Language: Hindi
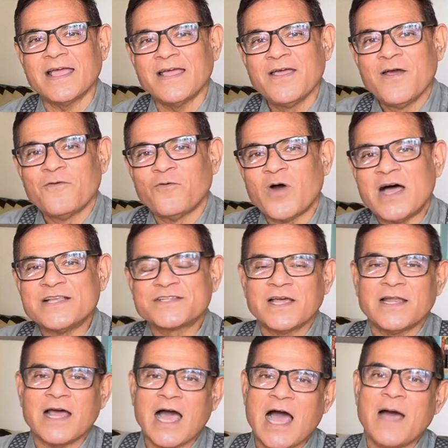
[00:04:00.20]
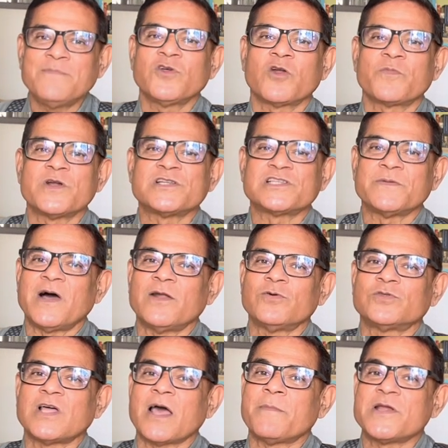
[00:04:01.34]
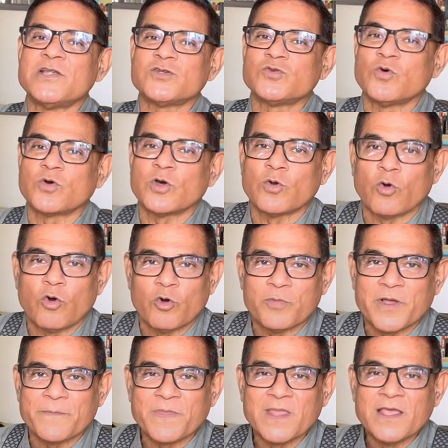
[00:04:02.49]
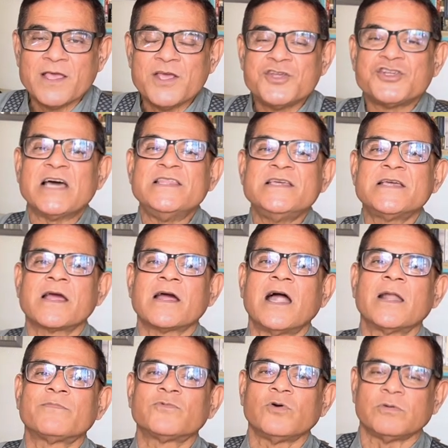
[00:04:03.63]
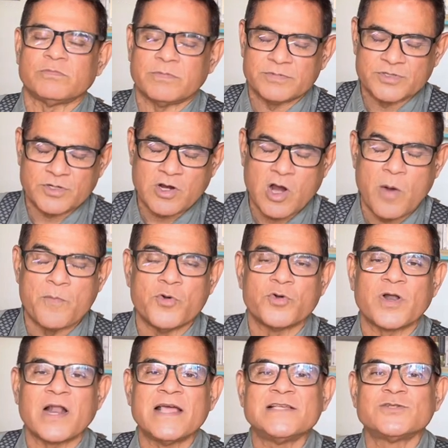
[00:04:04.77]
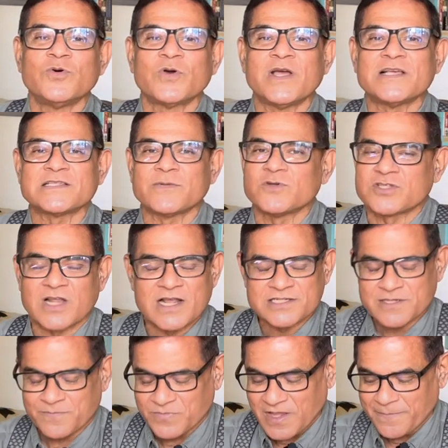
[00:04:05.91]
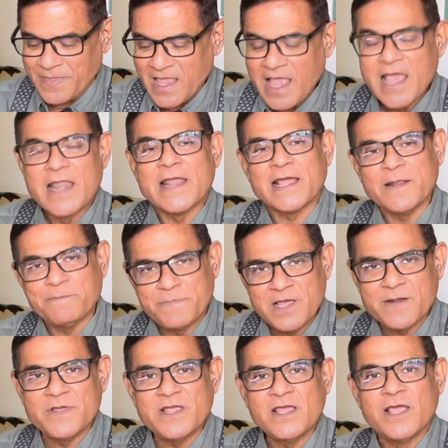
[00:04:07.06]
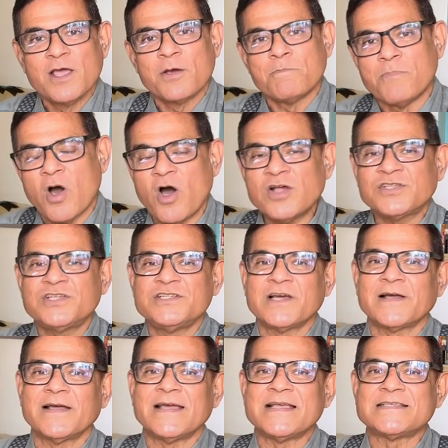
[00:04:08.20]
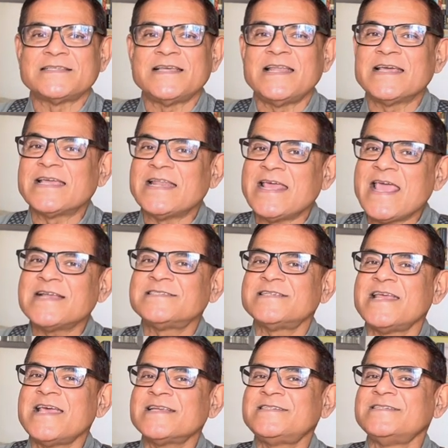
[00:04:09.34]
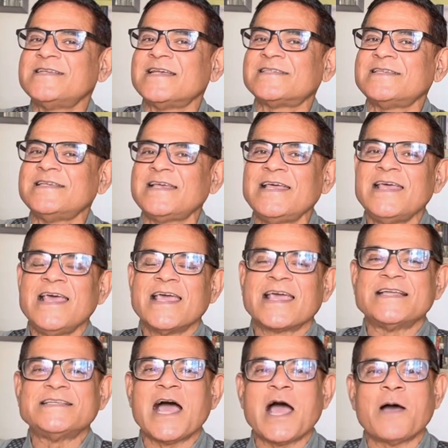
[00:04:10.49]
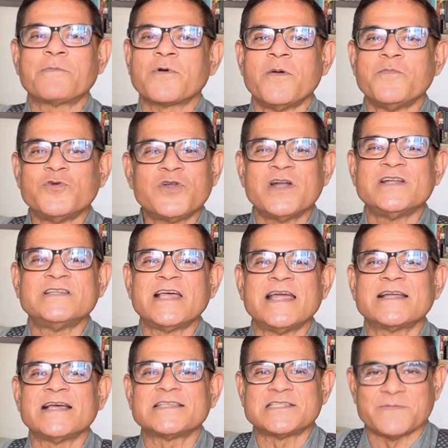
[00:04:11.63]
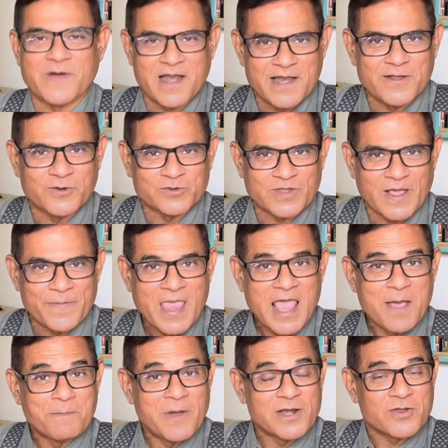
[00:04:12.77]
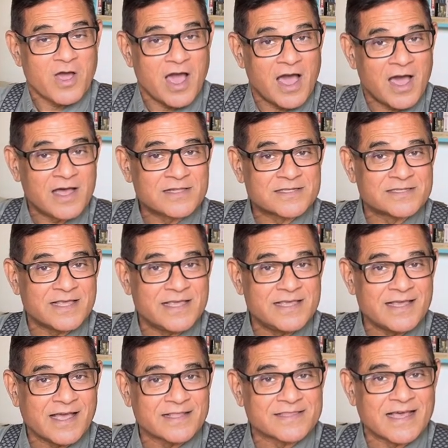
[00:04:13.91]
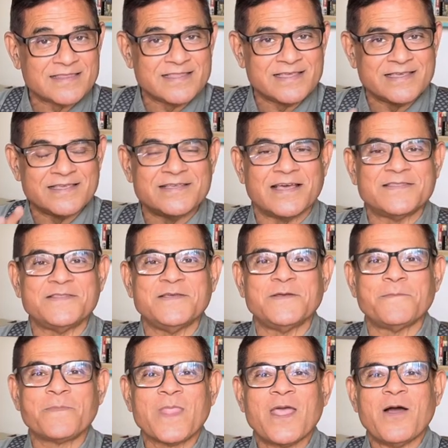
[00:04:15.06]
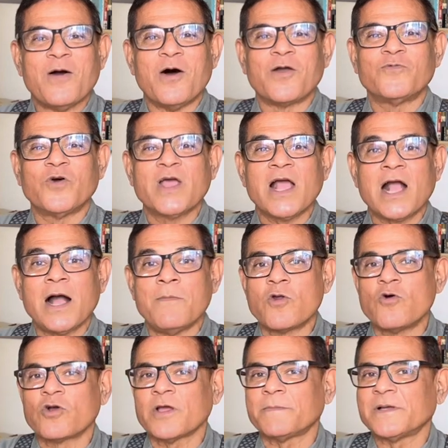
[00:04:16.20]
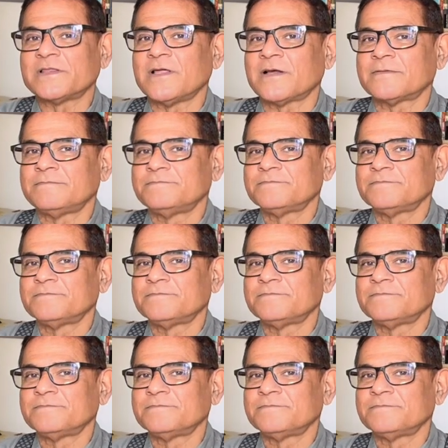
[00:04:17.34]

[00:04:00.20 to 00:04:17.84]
है वो आजकल आम तौर पर इस्तेमाल होता है मजलिसों के रुकों में शादी के कार्ड अब तो कंप्यूटराइज हो गए हैं सब उस तरह छपते हैं लेकिन फिर भी बहुत सी जगह ऐसी हैं लेकिन एक एक चीज़ ऐसी है कि जहां आप कंप्यूटर डिज़ाइन का इस्तेमाल नहीं होता बल्कि हाथ से ही खताती की जाती है और वो है कब्रों के पत्थर